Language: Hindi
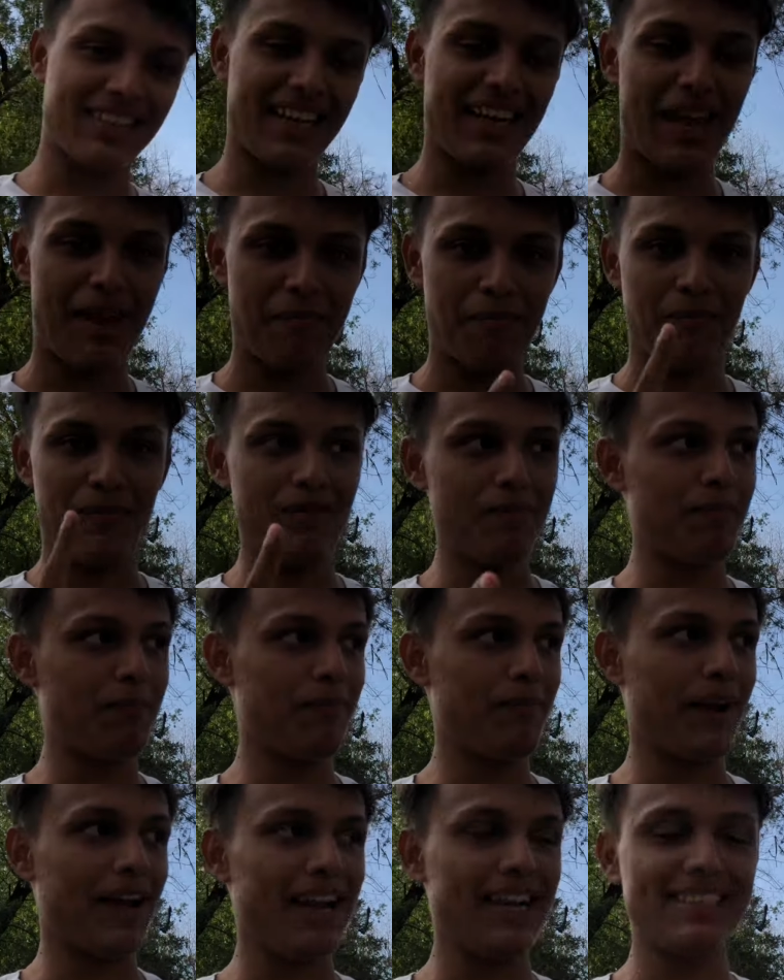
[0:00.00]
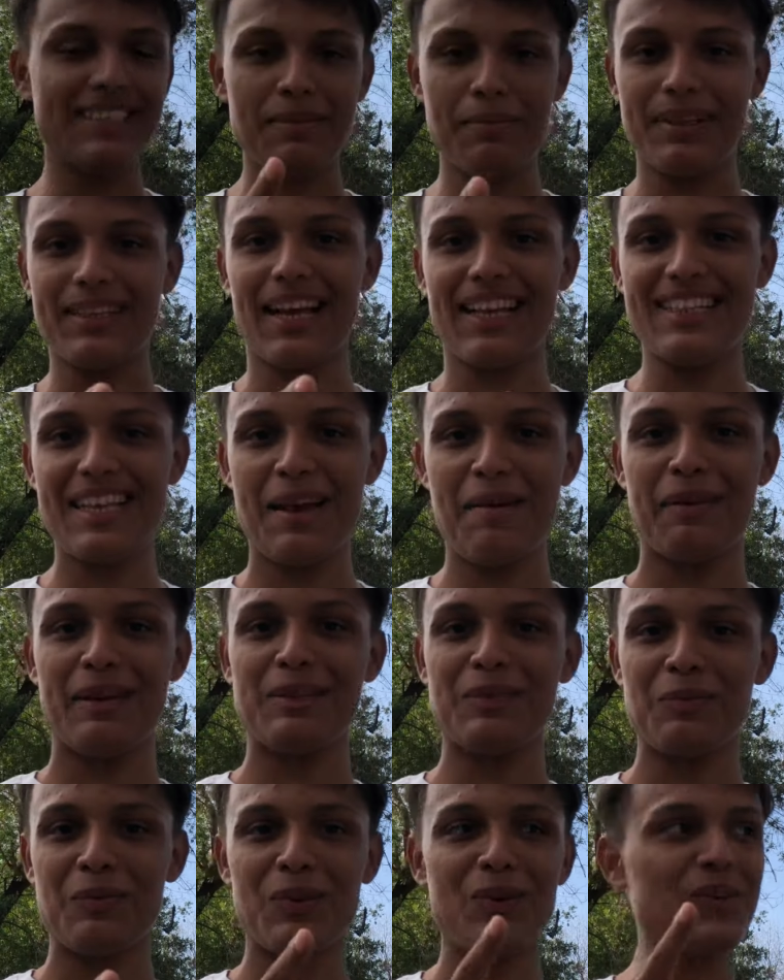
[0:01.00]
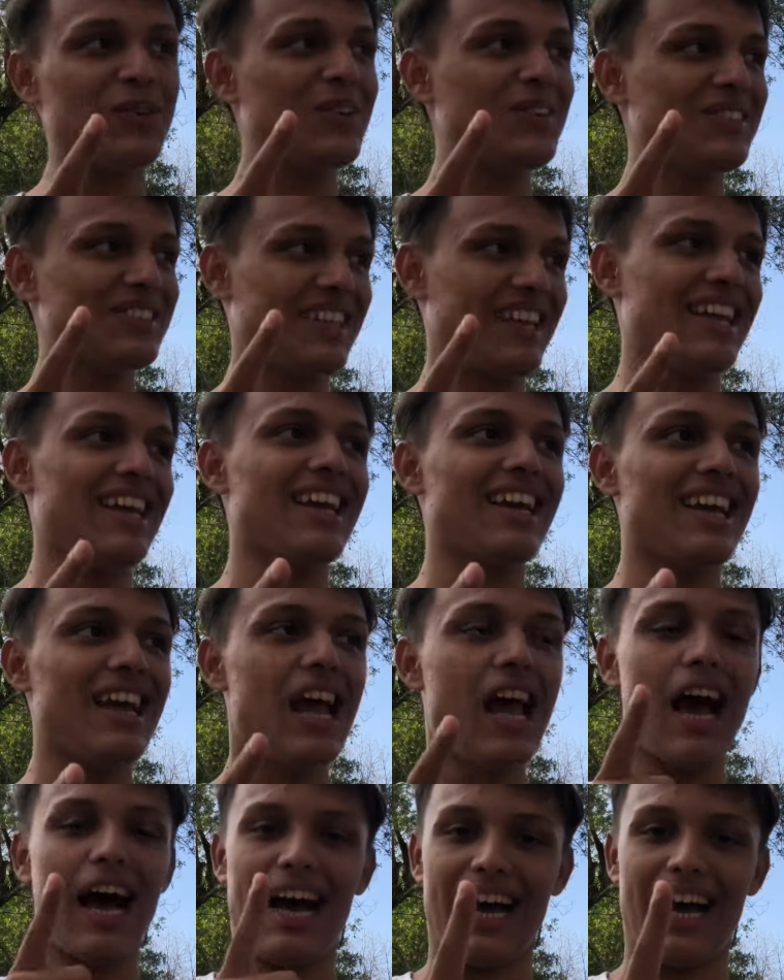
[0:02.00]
है लोगों के पहले से ही बता दिया मैंने तुम लोगों को सही है, हाँ।